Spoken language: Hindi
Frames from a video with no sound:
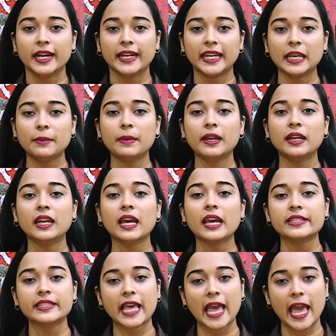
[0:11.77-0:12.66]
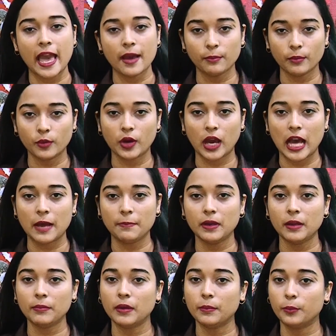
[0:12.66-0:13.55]
टीम इंडिया इस अहम
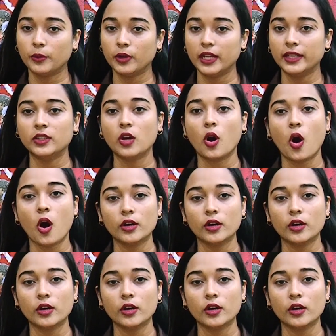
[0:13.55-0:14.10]
मुकाबले में बुलंद